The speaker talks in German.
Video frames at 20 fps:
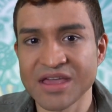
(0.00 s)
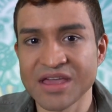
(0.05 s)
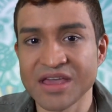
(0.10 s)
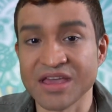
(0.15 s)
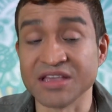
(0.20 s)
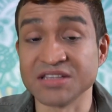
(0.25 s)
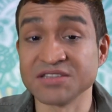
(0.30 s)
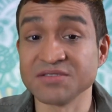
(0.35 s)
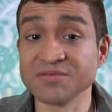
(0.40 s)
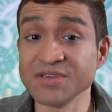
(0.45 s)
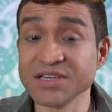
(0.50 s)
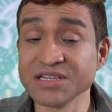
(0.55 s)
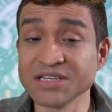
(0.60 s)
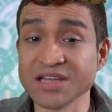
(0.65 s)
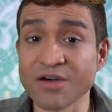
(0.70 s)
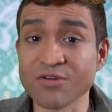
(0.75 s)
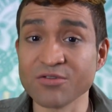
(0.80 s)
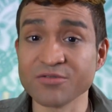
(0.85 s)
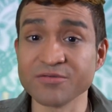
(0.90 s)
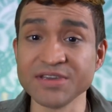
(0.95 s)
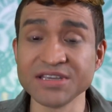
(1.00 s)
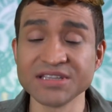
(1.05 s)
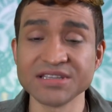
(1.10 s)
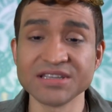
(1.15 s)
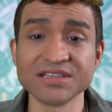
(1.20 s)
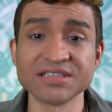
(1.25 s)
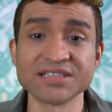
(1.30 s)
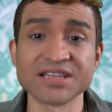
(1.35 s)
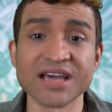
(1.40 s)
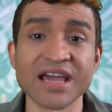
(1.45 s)
Es wird auch
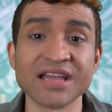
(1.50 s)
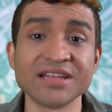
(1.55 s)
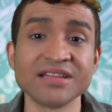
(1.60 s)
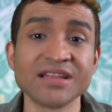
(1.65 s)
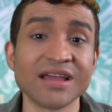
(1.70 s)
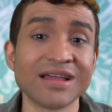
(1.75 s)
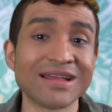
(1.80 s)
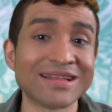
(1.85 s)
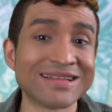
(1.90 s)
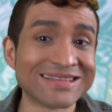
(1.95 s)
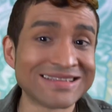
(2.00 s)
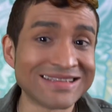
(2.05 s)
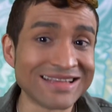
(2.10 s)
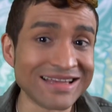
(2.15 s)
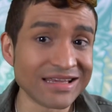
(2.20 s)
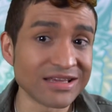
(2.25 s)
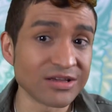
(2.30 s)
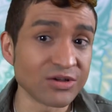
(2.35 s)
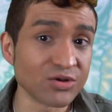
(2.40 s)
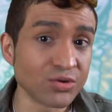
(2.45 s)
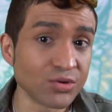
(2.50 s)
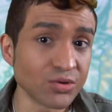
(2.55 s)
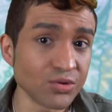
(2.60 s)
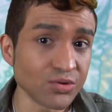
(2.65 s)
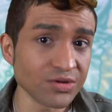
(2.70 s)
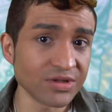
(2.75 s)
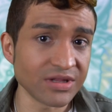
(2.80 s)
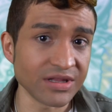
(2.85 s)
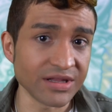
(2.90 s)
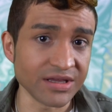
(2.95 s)
wichtig sein, dich
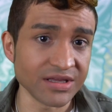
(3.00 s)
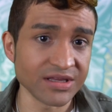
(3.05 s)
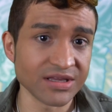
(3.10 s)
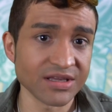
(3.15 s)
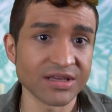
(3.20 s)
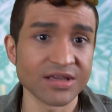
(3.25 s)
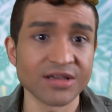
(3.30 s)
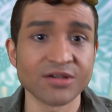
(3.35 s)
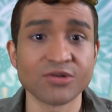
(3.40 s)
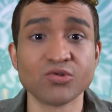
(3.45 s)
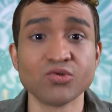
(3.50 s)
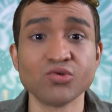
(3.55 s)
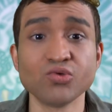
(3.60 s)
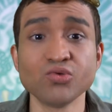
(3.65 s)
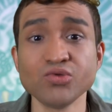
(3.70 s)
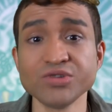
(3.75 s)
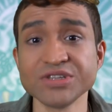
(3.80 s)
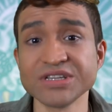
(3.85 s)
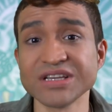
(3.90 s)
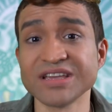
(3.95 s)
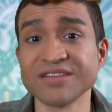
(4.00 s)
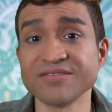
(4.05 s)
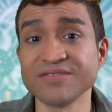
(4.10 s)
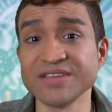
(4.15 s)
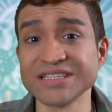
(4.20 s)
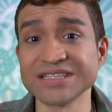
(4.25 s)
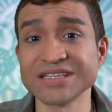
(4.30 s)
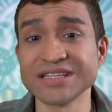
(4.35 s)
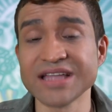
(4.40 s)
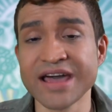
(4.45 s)
gründlich und
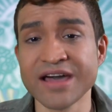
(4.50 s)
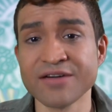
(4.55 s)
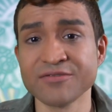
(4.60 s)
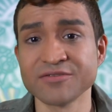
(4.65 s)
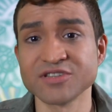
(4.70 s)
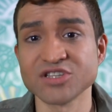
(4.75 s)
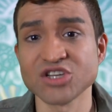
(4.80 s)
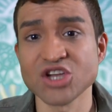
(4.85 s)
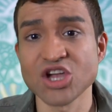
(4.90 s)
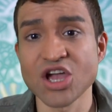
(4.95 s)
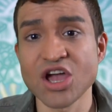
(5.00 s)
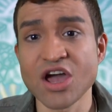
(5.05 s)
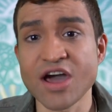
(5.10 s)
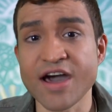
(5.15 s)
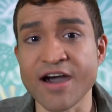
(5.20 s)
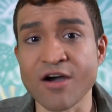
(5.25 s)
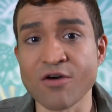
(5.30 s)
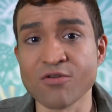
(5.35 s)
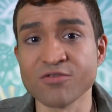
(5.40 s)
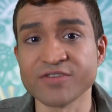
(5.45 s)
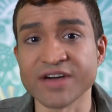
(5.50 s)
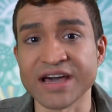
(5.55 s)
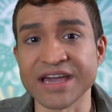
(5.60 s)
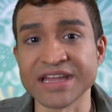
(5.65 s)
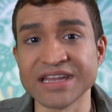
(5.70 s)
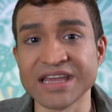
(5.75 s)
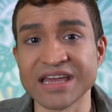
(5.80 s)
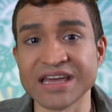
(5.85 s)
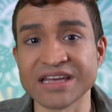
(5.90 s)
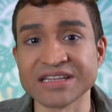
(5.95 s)
gewissenhaft auf
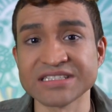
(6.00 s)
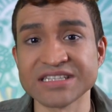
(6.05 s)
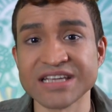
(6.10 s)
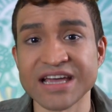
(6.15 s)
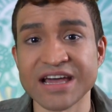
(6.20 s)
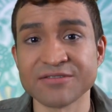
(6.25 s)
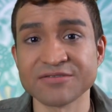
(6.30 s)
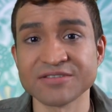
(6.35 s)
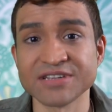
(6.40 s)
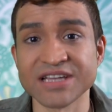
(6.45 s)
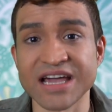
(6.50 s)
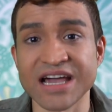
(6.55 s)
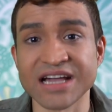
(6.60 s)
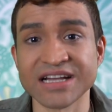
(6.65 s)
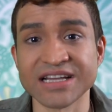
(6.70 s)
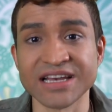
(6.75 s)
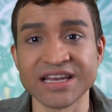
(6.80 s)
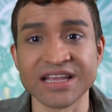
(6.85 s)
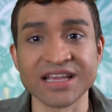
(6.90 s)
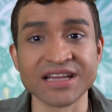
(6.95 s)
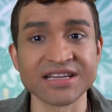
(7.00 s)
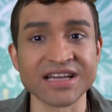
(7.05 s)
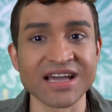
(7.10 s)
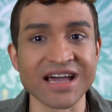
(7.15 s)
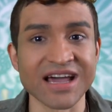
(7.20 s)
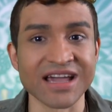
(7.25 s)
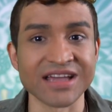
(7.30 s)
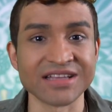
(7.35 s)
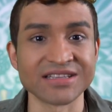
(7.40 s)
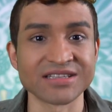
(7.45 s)
eine ernsthafte
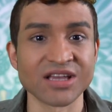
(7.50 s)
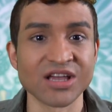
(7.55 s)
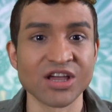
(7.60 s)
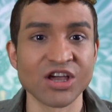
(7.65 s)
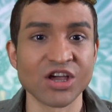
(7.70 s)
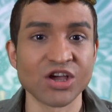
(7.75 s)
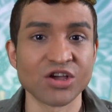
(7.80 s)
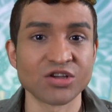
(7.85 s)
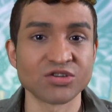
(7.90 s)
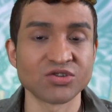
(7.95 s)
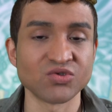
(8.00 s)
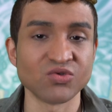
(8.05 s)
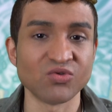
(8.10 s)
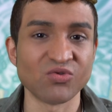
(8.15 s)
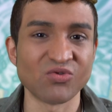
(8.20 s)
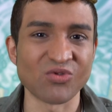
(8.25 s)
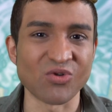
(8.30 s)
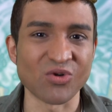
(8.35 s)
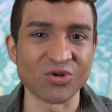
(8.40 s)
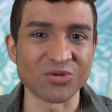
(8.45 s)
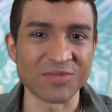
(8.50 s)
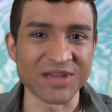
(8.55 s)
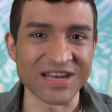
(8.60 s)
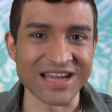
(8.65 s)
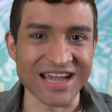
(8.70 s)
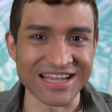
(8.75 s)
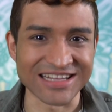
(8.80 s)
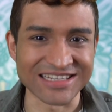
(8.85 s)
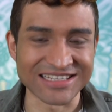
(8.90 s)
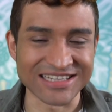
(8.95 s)
Angelegenheit zu
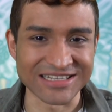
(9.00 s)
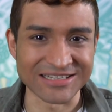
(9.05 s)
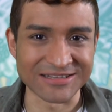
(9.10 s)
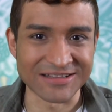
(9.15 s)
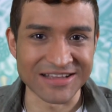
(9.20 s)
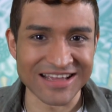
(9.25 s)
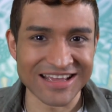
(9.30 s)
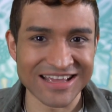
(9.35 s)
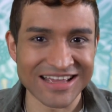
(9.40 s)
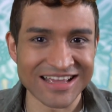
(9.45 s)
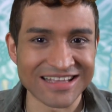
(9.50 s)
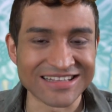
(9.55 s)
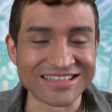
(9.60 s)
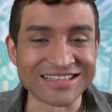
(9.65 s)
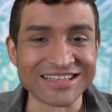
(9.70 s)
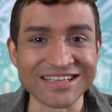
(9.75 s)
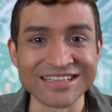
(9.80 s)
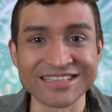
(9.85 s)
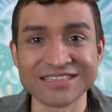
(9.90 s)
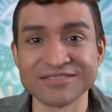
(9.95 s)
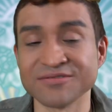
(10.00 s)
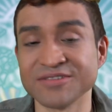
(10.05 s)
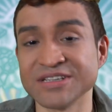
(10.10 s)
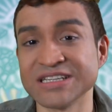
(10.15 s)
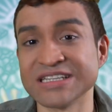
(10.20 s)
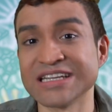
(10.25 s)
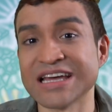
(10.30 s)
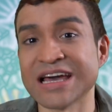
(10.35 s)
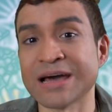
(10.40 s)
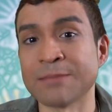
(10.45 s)
vorbereiten. Dies
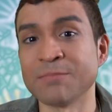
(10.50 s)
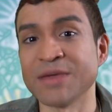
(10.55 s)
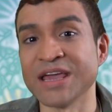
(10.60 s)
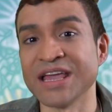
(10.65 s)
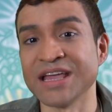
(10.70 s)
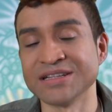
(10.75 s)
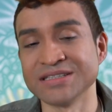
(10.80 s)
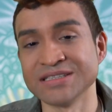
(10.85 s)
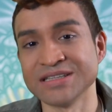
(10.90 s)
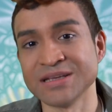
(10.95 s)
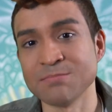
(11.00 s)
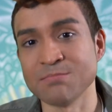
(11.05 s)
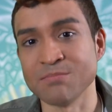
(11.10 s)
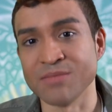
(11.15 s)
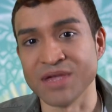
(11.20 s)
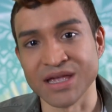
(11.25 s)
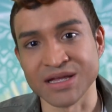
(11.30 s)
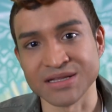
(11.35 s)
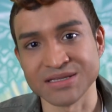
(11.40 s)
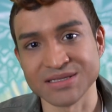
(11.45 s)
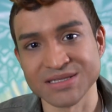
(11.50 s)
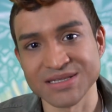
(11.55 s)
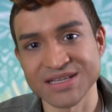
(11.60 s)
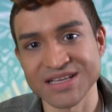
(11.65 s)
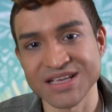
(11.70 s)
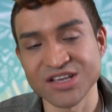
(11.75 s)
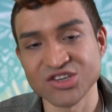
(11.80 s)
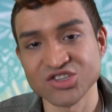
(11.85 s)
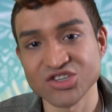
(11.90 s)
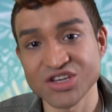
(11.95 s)
wird am Ende März
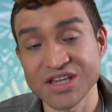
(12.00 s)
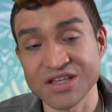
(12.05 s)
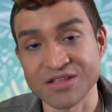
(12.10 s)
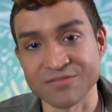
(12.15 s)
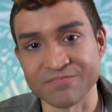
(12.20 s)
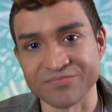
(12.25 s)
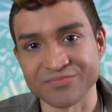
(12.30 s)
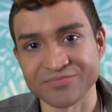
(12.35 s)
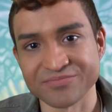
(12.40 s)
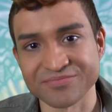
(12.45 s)
geschehen.